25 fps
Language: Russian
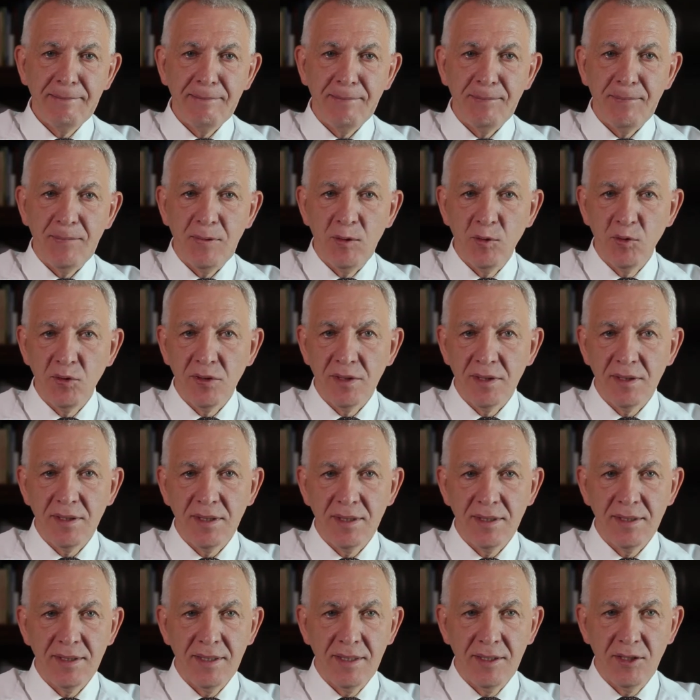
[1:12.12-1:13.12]
Нужно
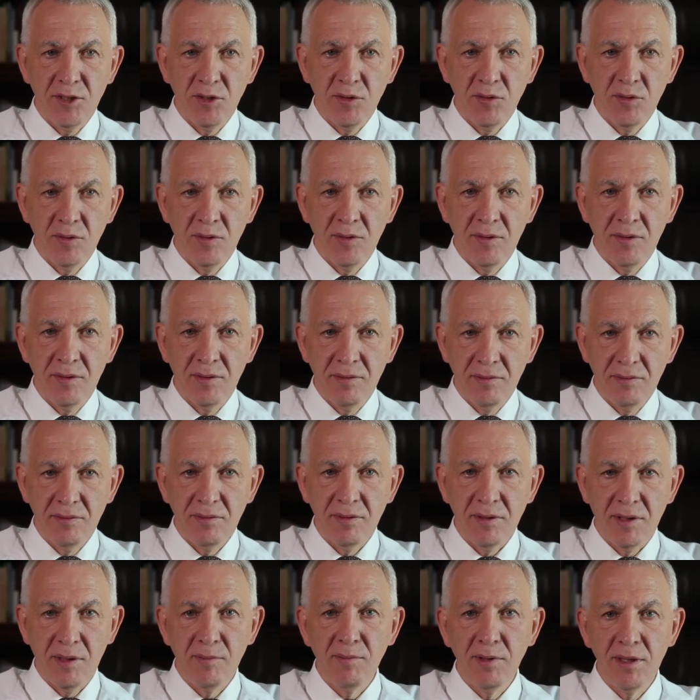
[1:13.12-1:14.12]
сказать, что
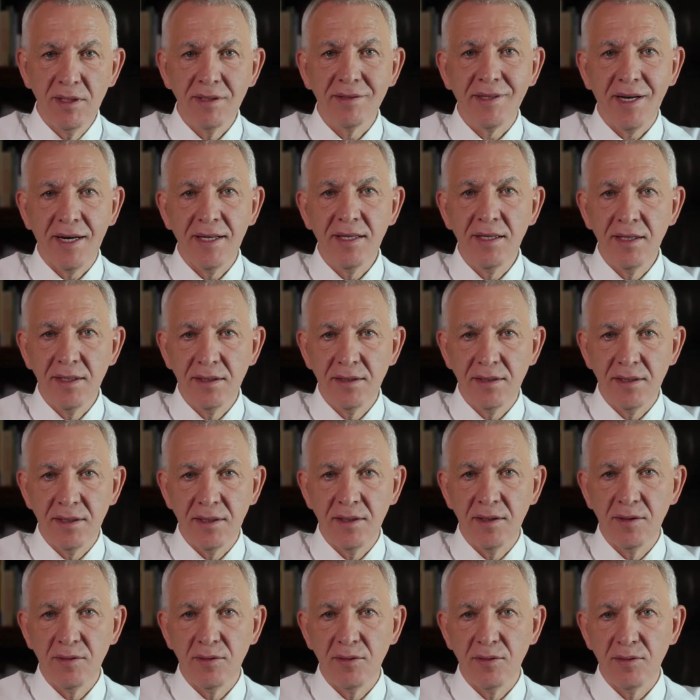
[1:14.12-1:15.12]
это было
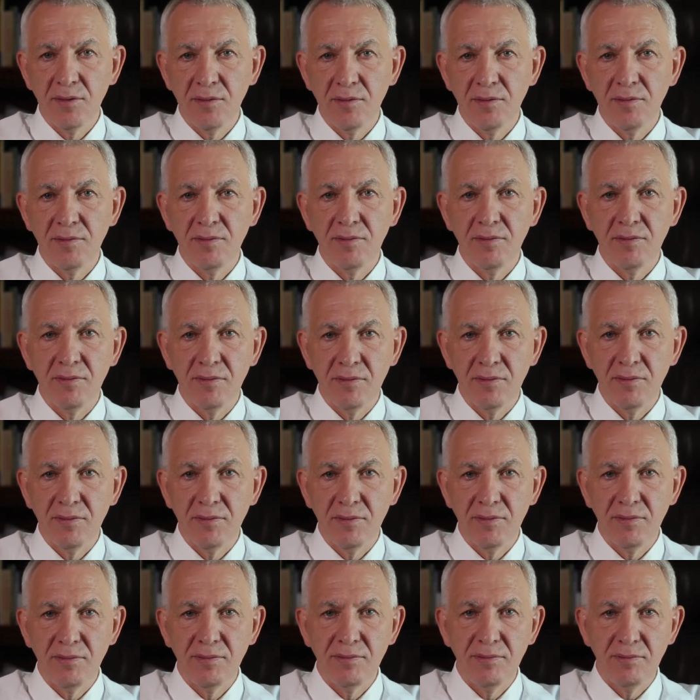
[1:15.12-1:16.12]
традицией
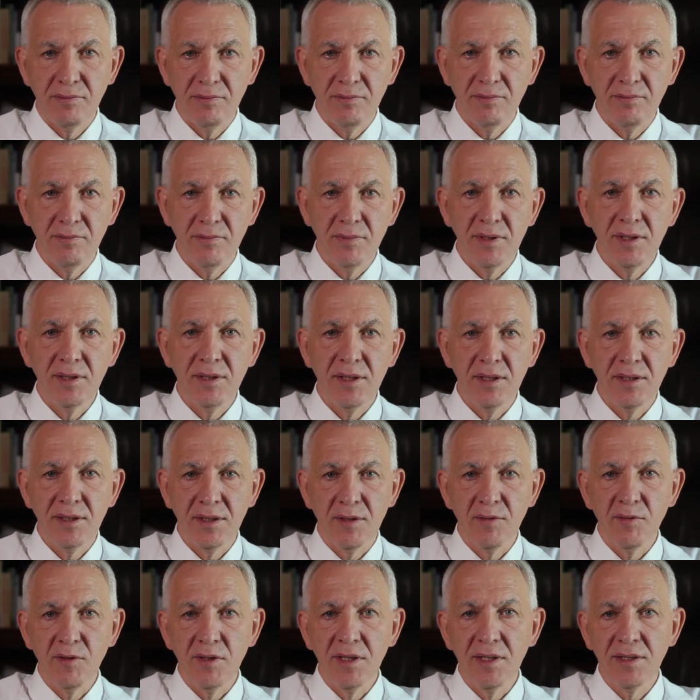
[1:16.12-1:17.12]
в
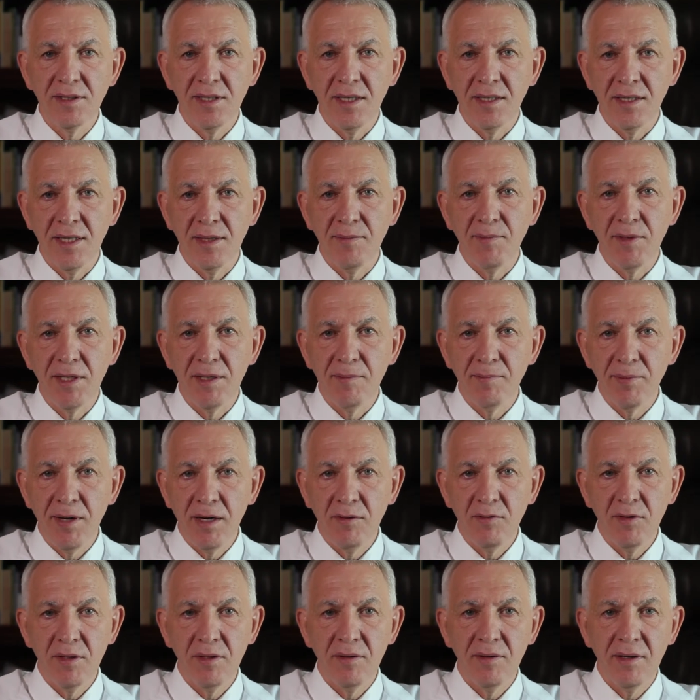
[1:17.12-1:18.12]
медицинском университете имени
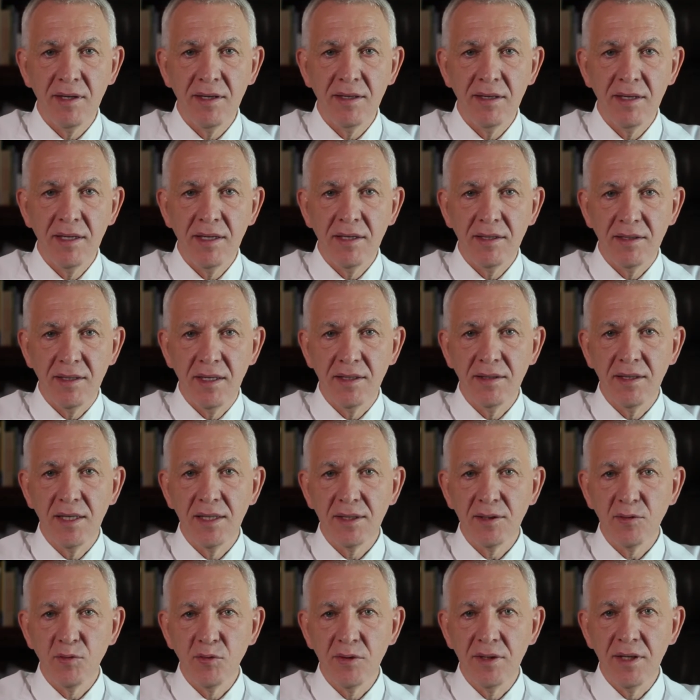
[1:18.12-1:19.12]
Павлова.
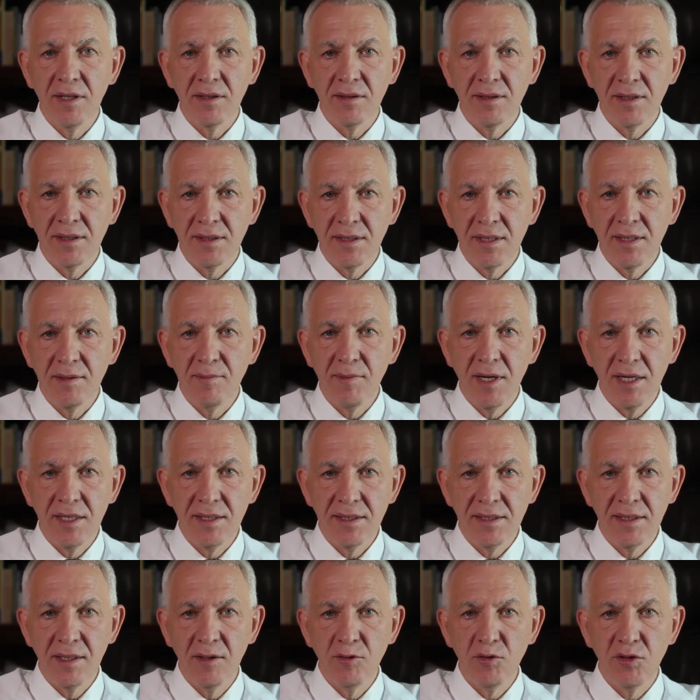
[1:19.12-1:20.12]
Когда студенты
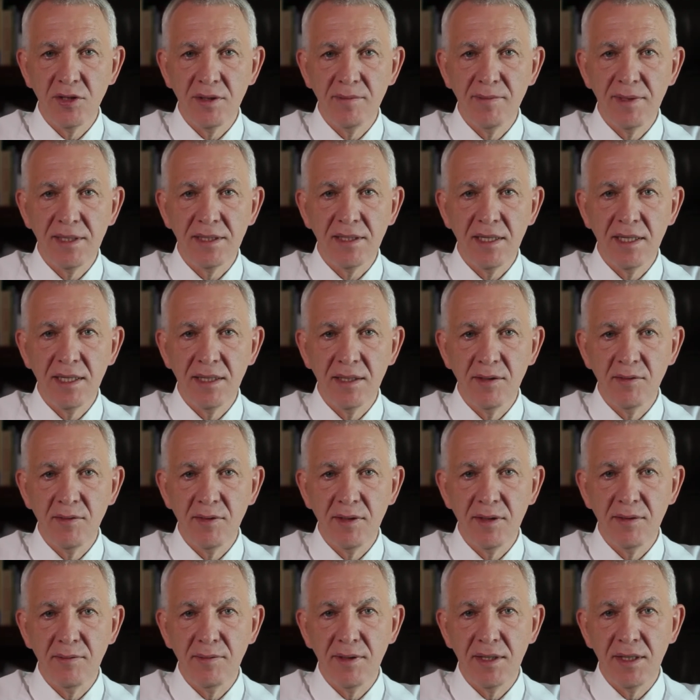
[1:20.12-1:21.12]
занимались научными
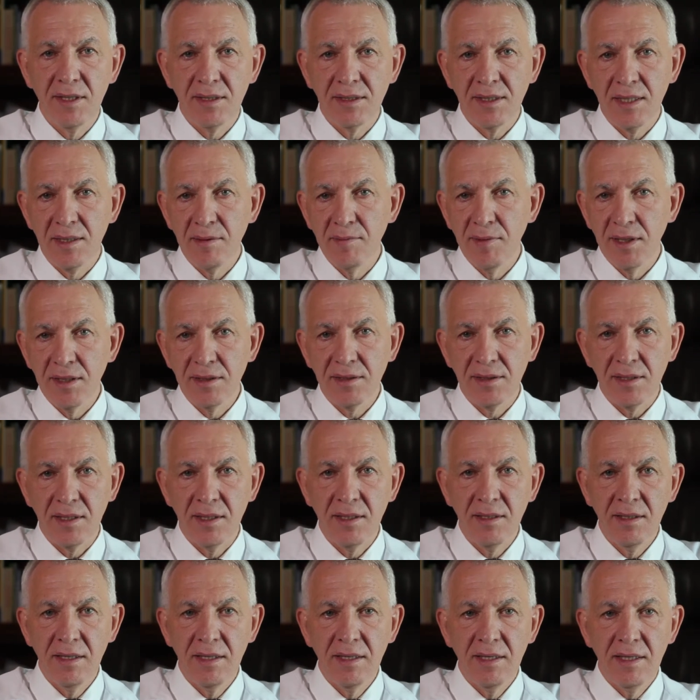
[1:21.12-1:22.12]
исследованиями, я
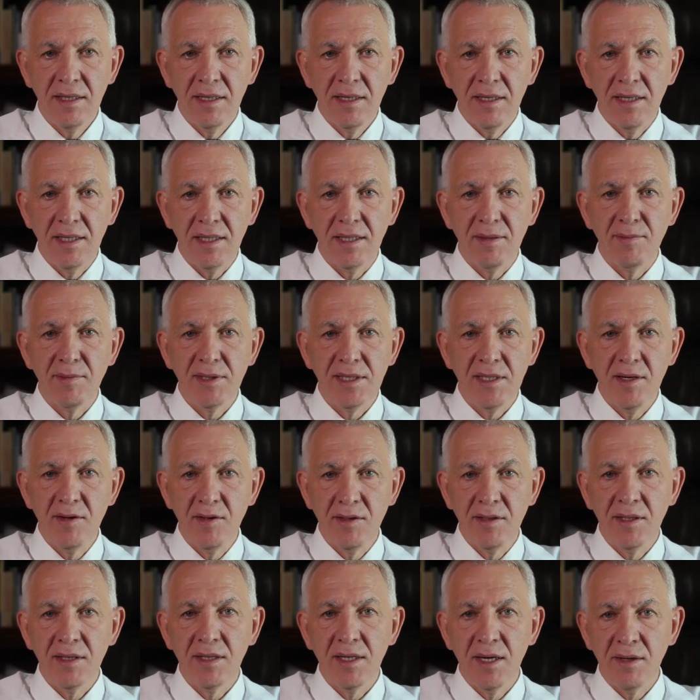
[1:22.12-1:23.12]
занимался этими
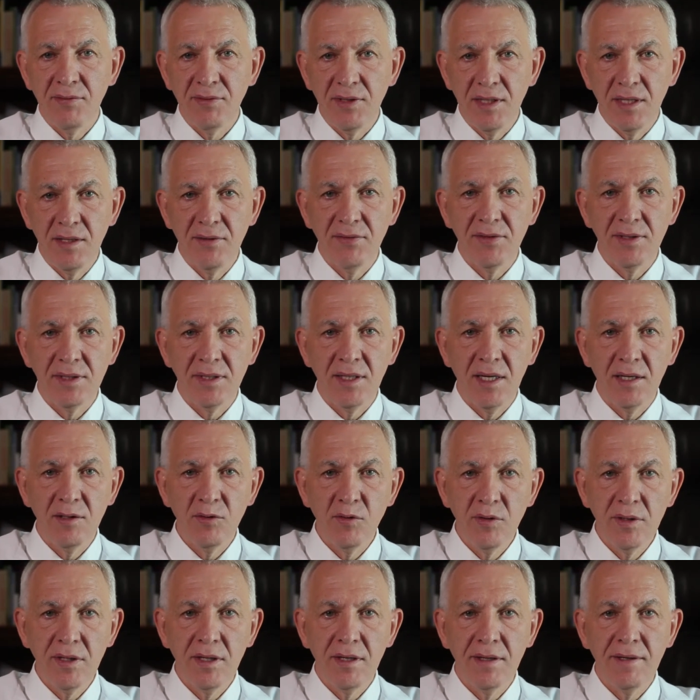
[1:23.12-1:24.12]
исследованиями на кафедре
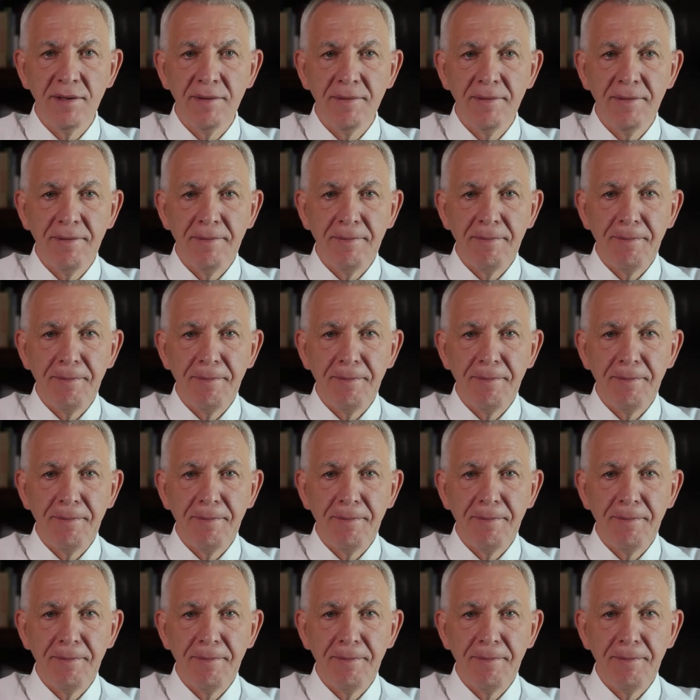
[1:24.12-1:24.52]
физиологии –